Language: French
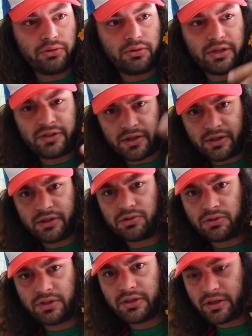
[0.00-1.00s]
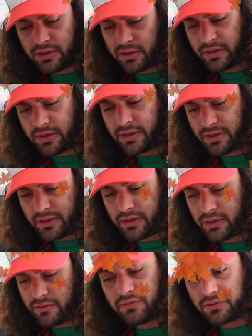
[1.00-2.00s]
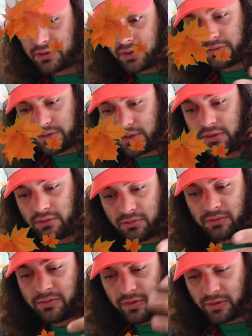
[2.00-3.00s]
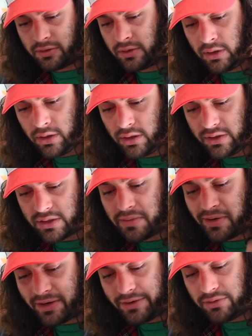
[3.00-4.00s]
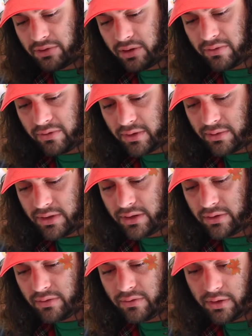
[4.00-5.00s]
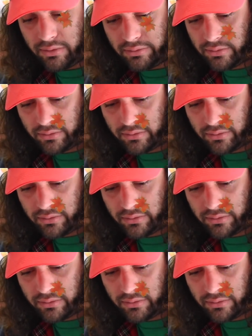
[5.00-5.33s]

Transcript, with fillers: il y a certains, je sais qu'il y a certains chrétiens qui font ça aussi, ils, appellent les curés pour faire venir, voilà.